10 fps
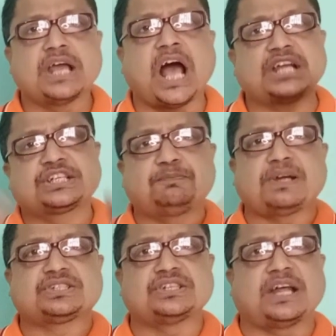
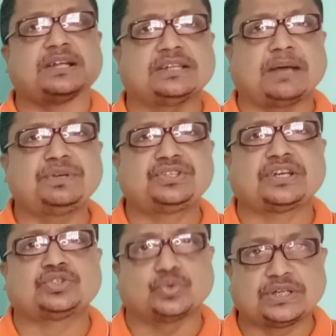হাসপাস না না
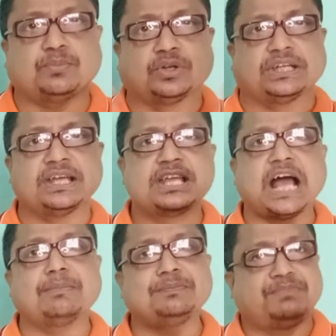বিশ্বাস উঠে বলে
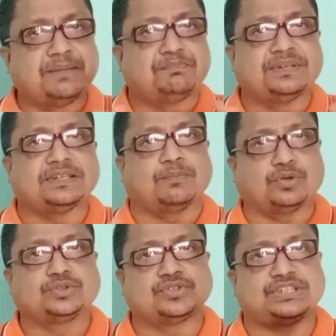আমি প্রেম প্রীতির
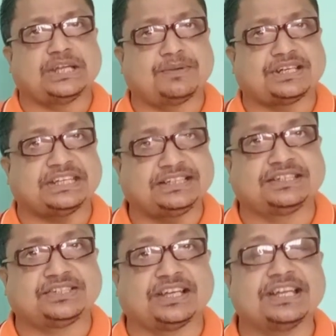বন্ধন সিনেমাটা দেখতে
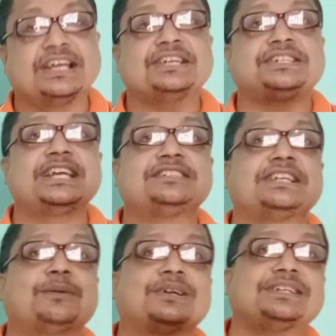চাই সে
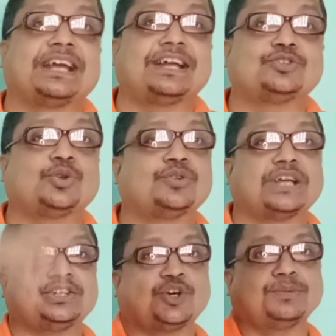সিনেমাটি দেখার জন্য
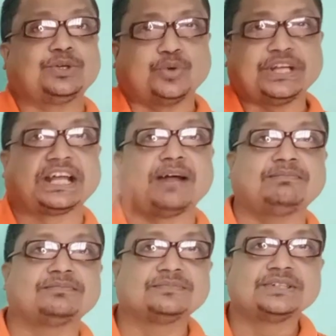যাইতে হবে কুড়িগ্রাম
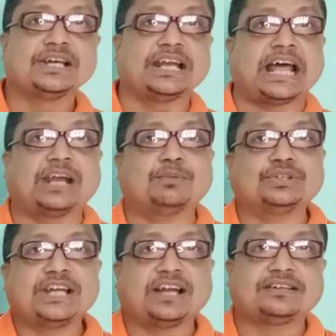
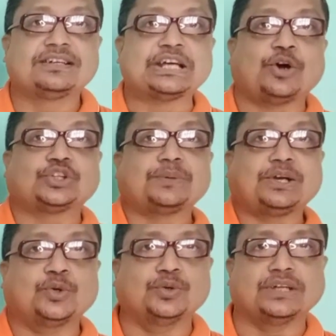লালমনিরহাট অথবা
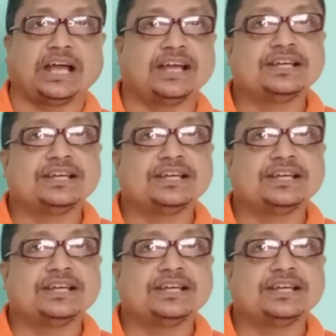খুলনা